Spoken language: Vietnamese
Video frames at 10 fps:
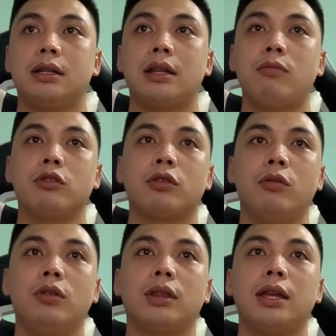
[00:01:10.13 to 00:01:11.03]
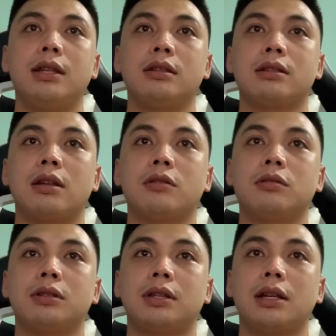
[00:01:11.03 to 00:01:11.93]
Theo một số nguồn tin,
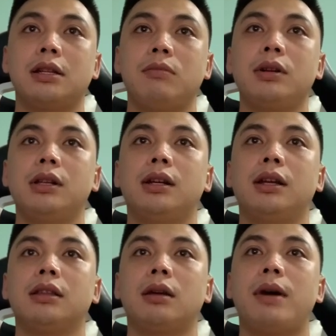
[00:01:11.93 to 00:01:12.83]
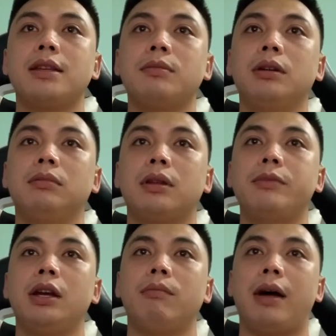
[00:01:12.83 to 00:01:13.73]
Sancho sẽ nhận mức lương lên tới
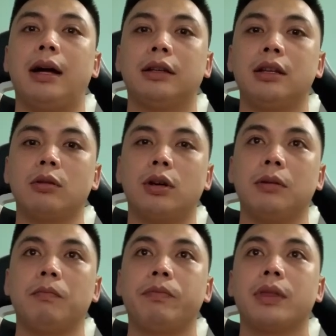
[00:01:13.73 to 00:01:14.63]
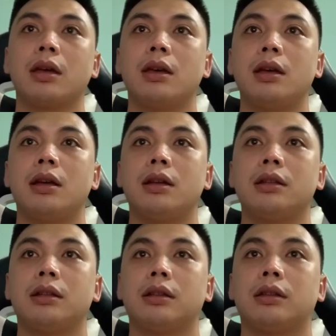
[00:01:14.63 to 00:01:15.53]
350.000 bảng trên tuần.
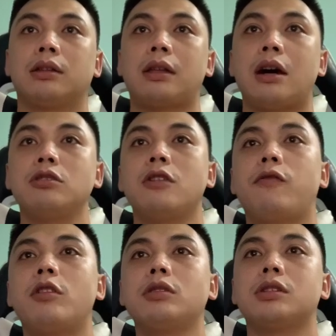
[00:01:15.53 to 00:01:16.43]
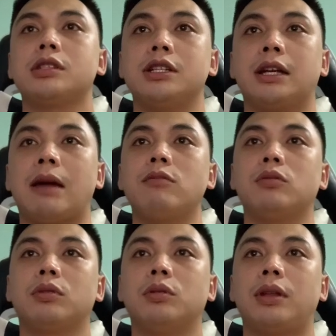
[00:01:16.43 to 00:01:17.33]
Tại Old Trafford, chỉ kém
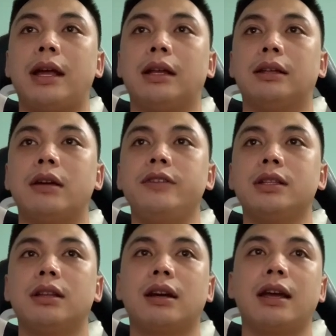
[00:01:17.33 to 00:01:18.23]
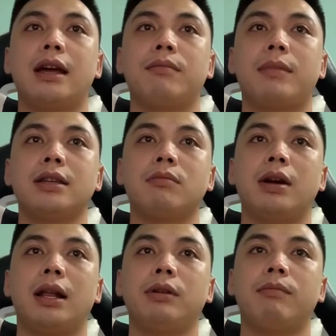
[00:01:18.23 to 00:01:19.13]
trụ thủ thành David De Gea
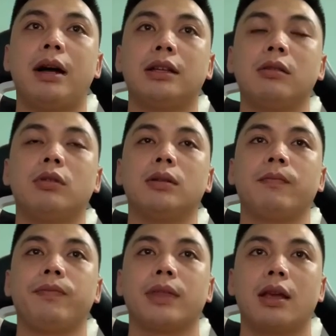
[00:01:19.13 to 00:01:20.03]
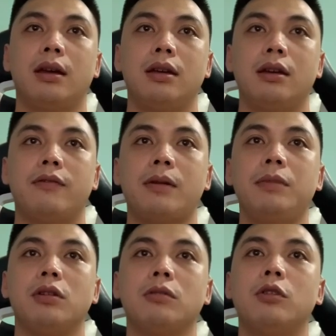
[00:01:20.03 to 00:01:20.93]
375.000 bảng trên tuần. Phát
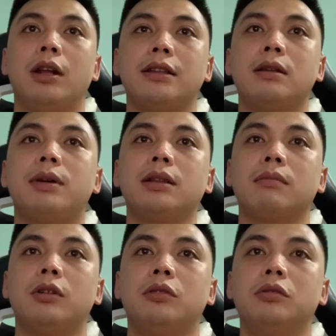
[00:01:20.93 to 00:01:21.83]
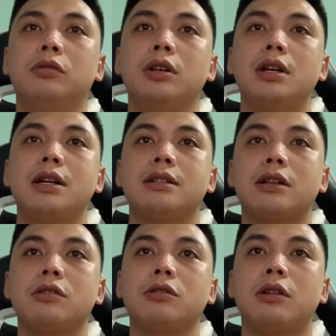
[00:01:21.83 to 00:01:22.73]
biểu trong buổi lễ ra mắt MU,
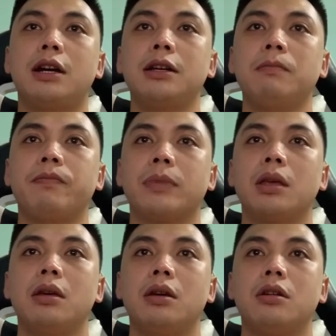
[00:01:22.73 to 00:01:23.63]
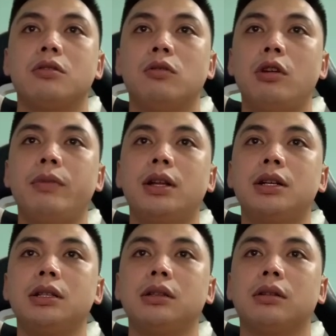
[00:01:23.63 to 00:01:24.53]
Sancho cho hay, dù luôn biết
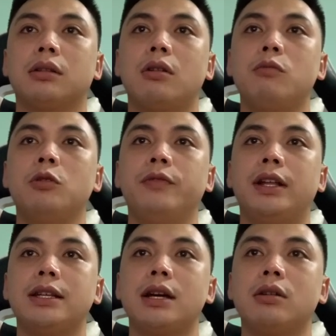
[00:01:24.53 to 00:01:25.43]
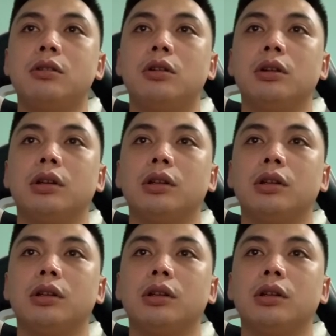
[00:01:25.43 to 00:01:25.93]
ơn Dortmund vì đã trao cơ hội